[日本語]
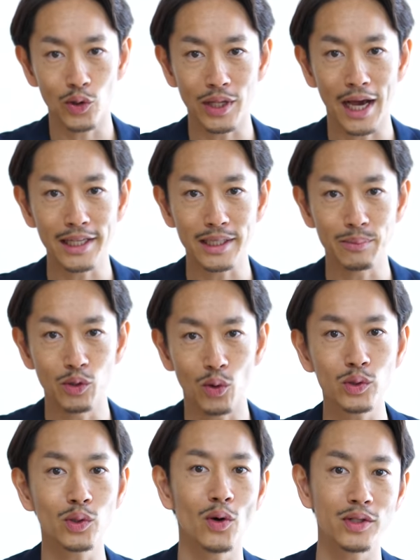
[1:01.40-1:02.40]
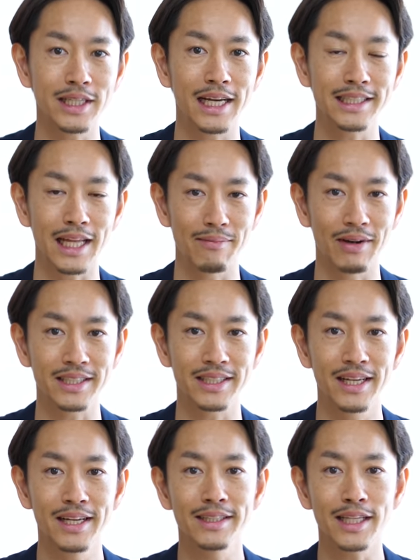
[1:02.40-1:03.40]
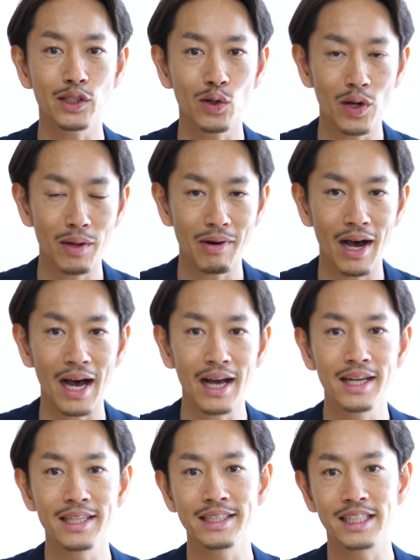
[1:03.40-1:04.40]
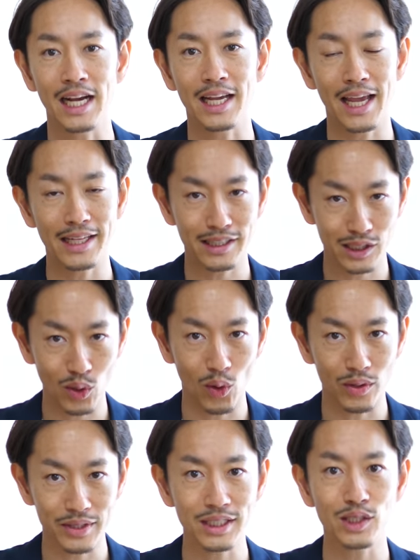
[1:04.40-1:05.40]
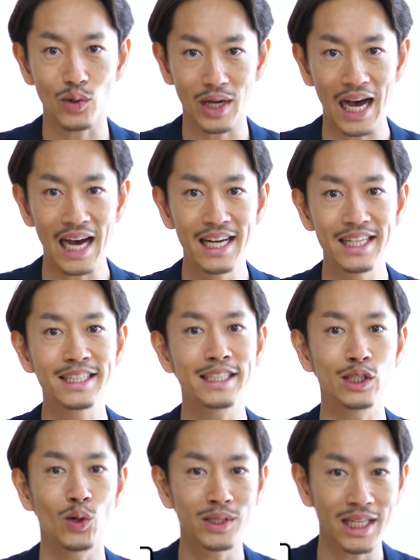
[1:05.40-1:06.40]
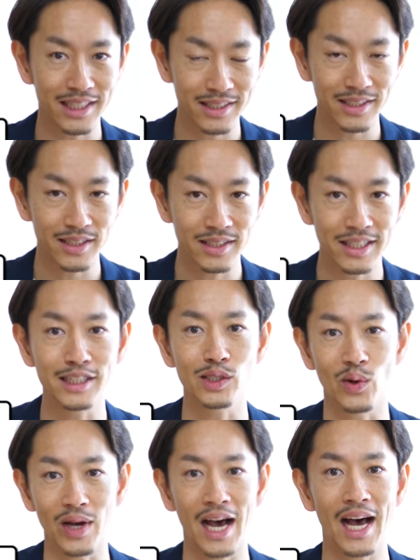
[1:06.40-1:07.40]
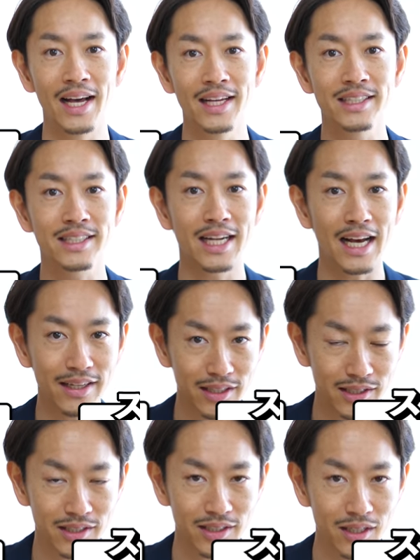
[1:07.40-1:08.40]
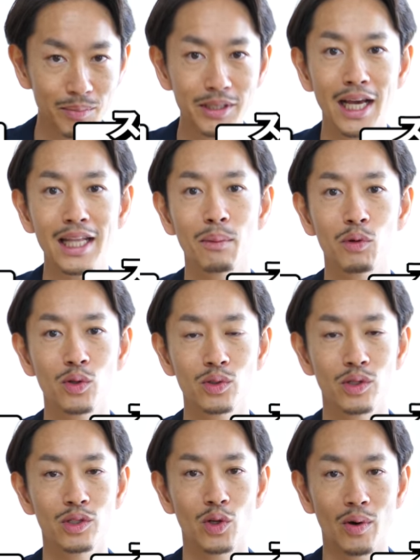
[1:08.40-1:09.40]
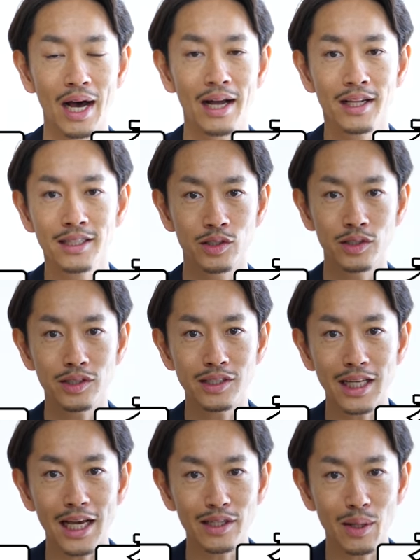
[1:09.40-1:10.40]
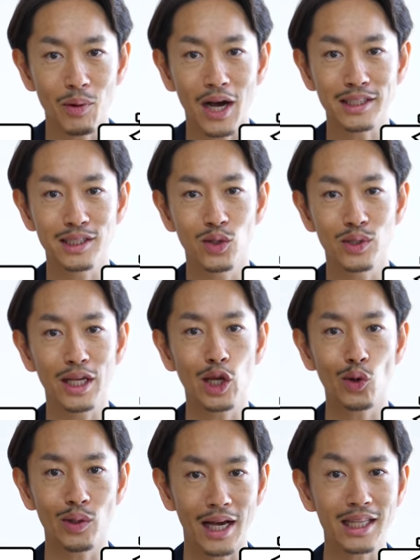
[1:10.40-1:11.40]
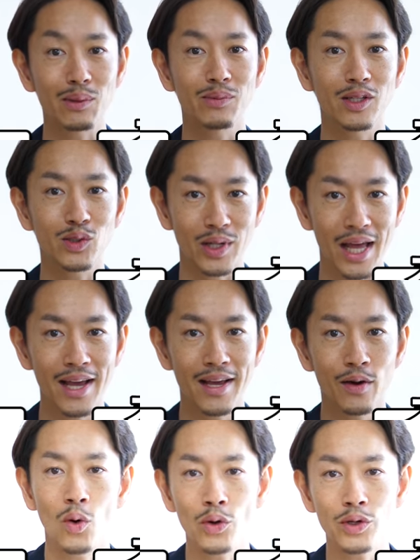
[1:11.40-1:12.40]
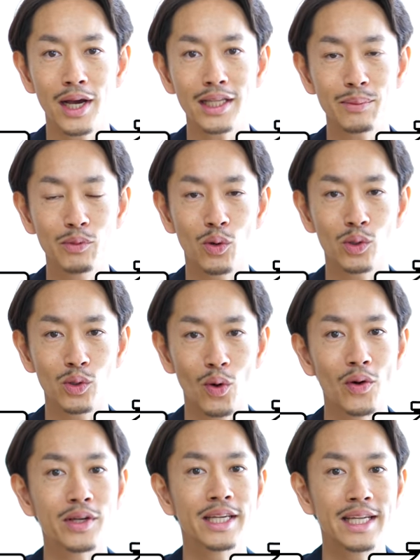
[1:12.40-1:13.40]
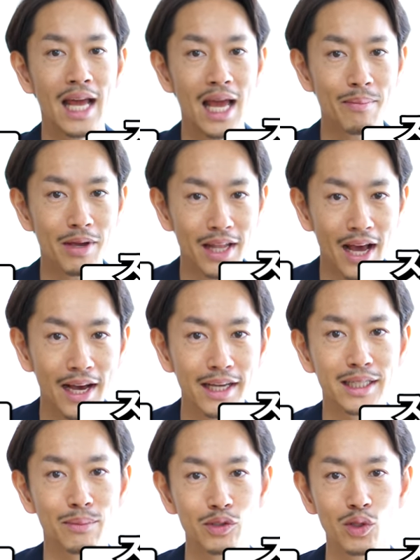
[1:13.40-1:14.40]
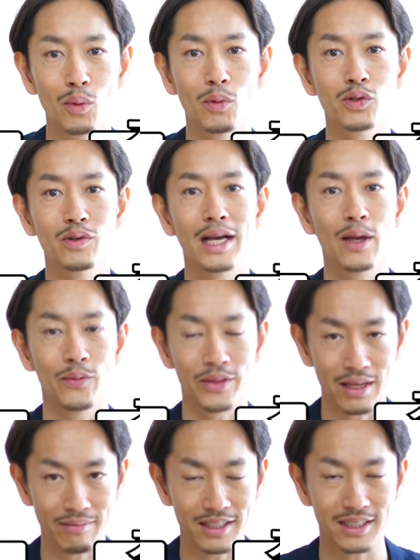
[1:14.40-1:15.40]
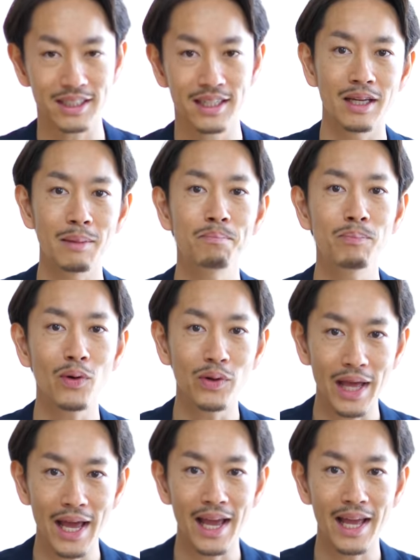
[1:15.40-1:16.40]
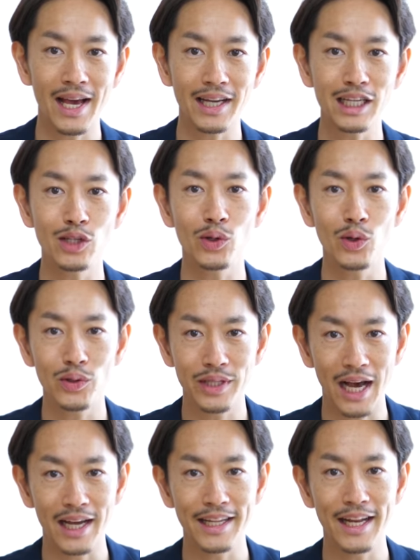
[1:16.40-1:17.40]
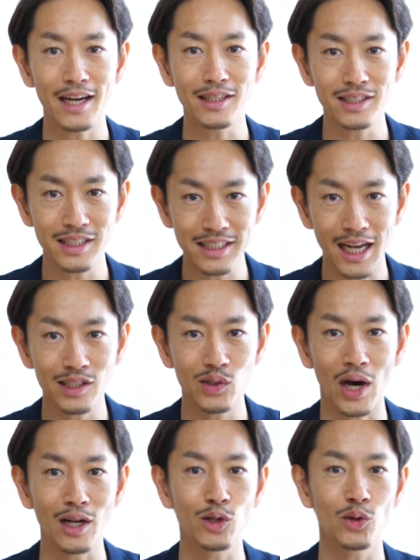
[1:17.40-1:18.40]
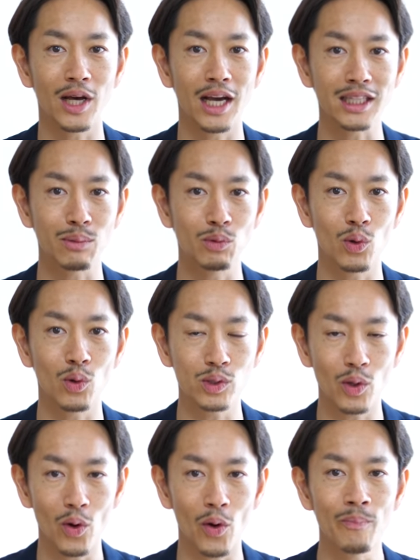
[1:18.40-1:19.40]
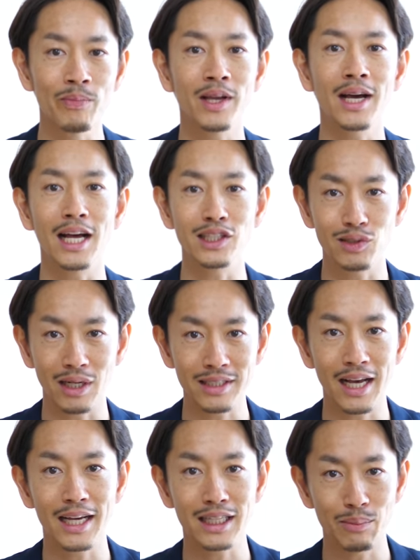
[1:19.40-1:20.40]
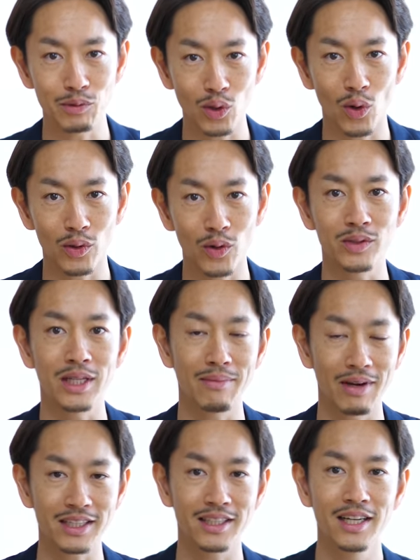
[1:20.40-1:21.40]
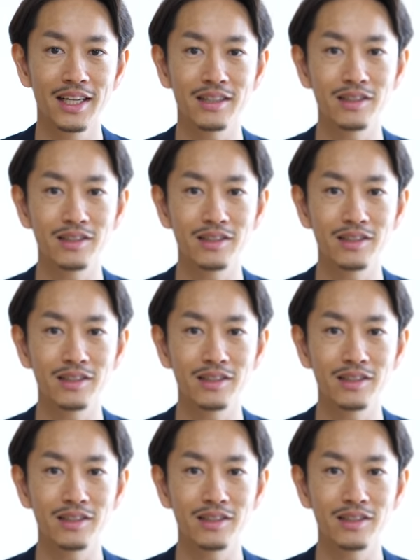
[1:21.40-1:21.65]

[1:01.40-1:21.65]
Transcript: ようなアイテムのことを指しています例えばジャケットですとか白シャツですとかスラックスみたいなものというのはスーツスタイルでも活用できるようなアイテムですよねこういうアイテムのことをきれいめなアイテムと僕は呼んでいます一方で部屋着のようなリラックス感のあるようなアイテムのことをカジュアルなアイテムと呼んでいます